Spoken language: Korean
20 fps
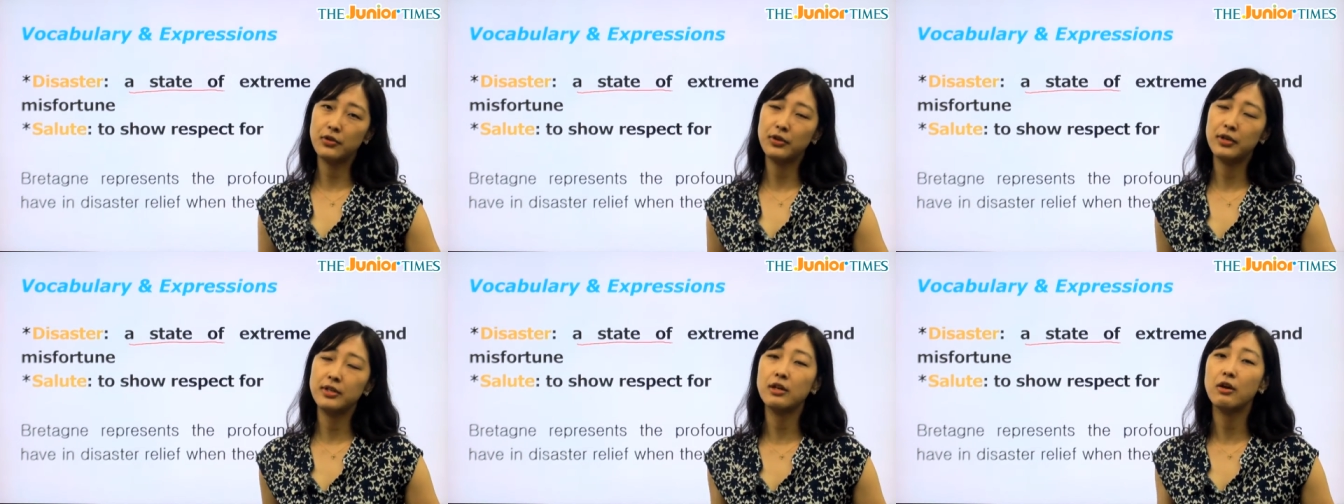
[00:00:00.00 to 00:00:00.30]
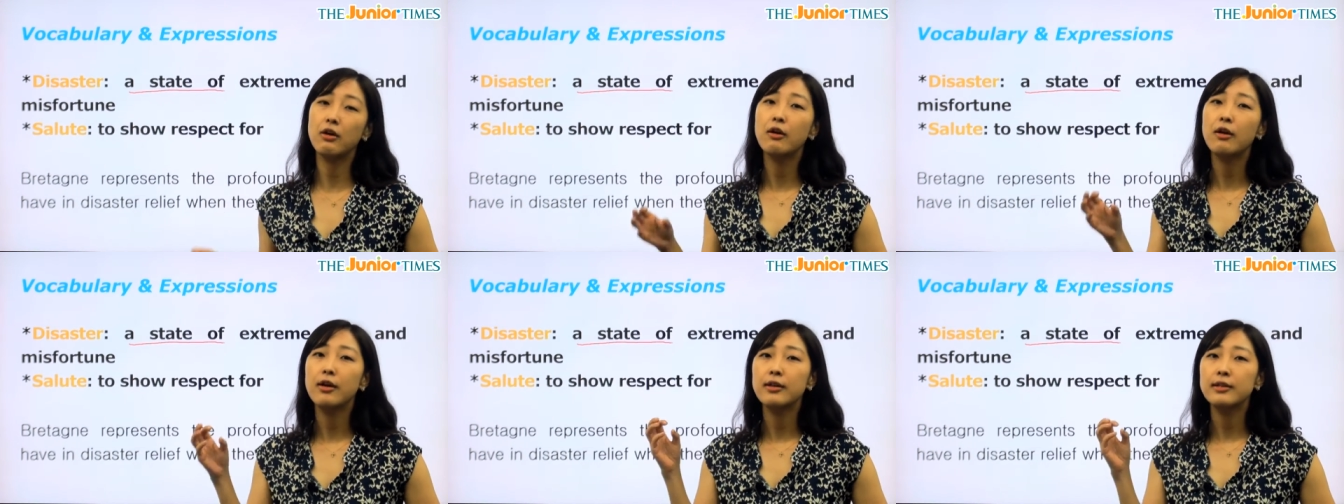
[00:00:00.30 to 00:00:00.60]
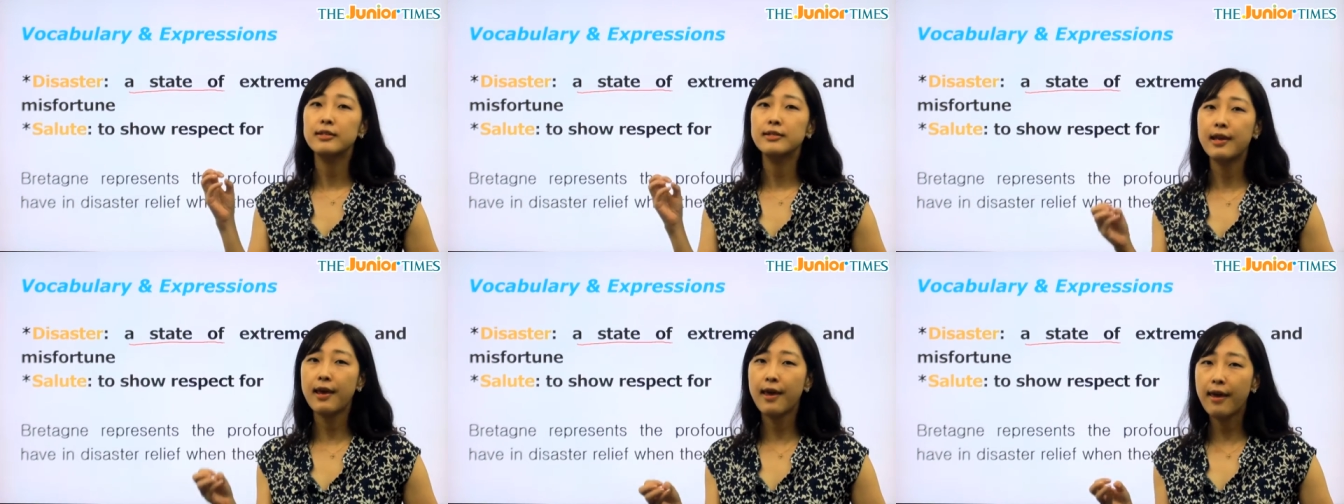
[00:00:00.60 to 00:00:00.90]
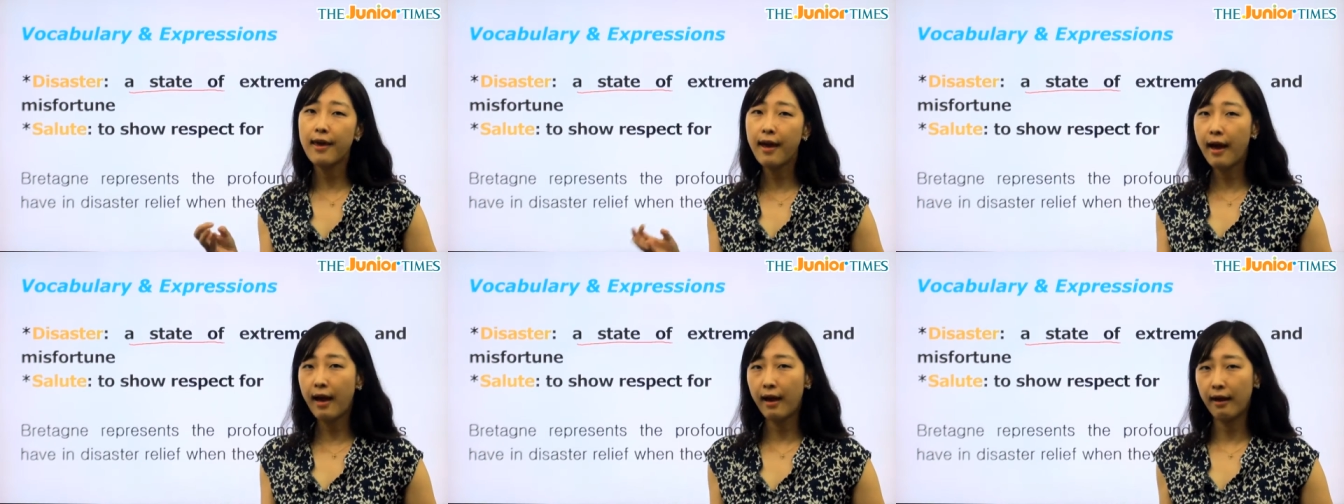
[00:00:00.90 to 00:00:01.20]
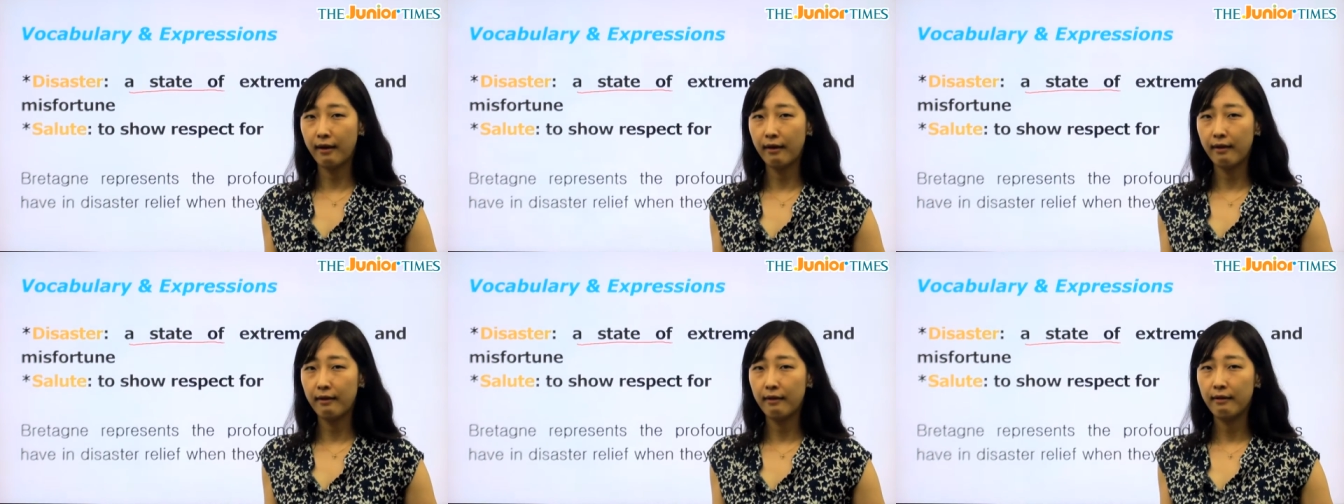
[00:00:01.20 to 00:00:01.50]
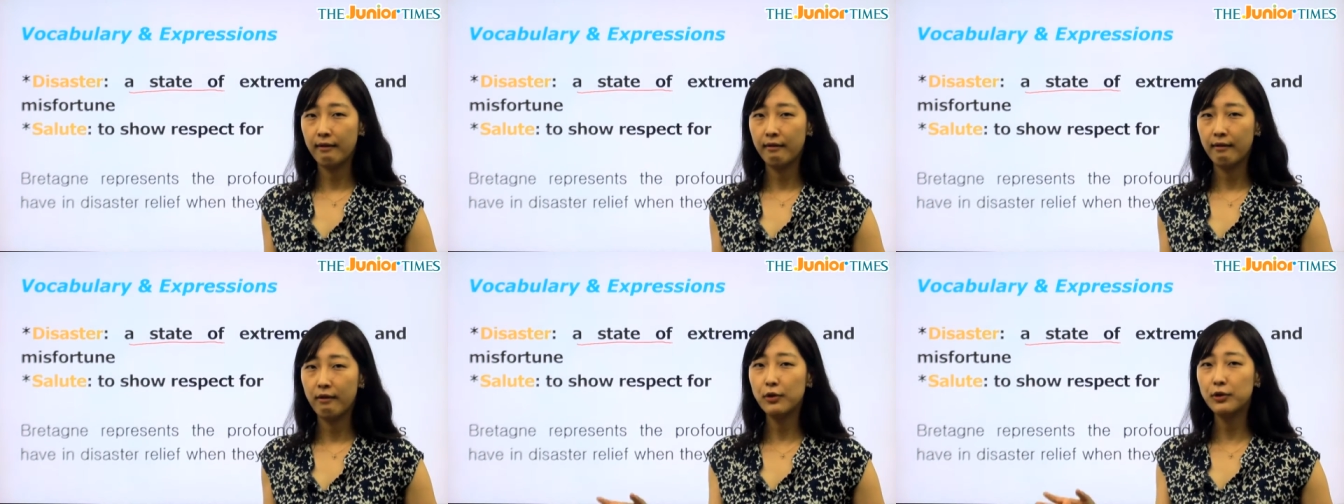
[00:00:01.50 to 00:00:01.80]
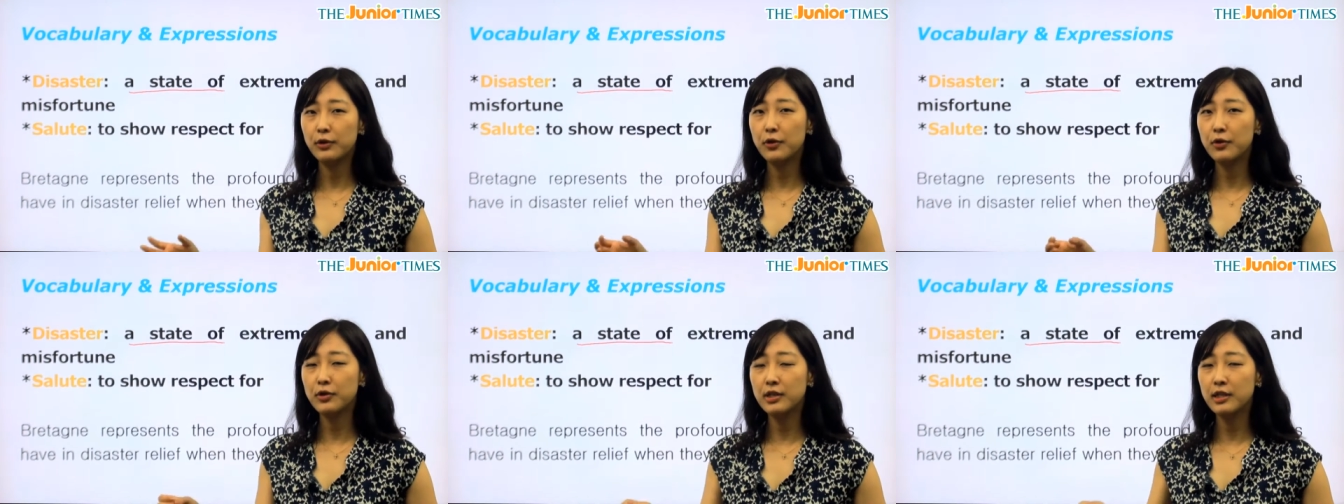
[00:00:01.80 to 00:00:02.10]
그래서 재앙,
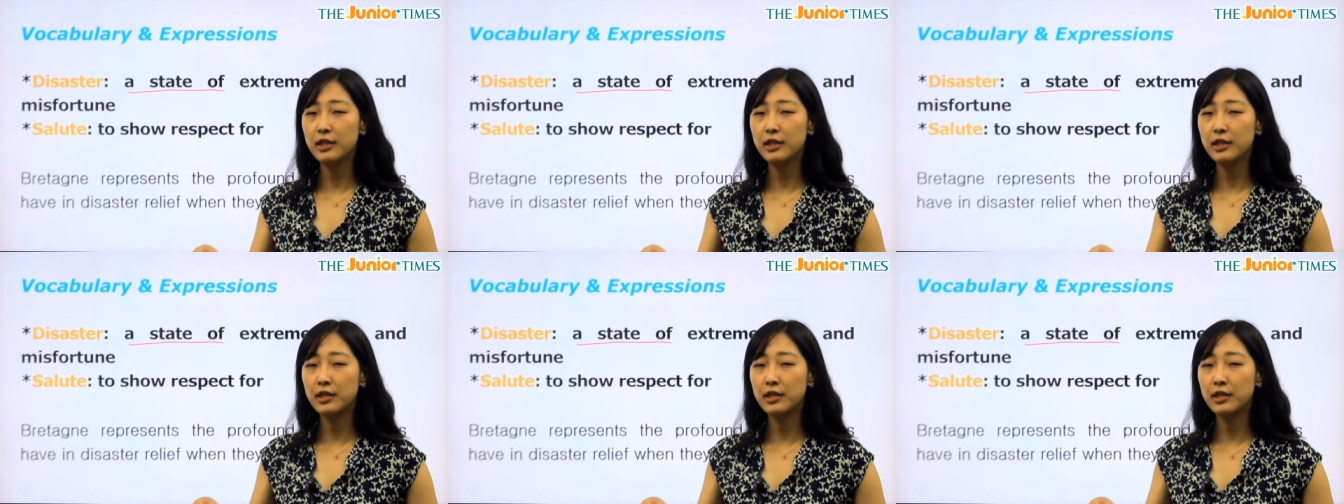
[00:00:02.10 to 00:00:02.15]
어떤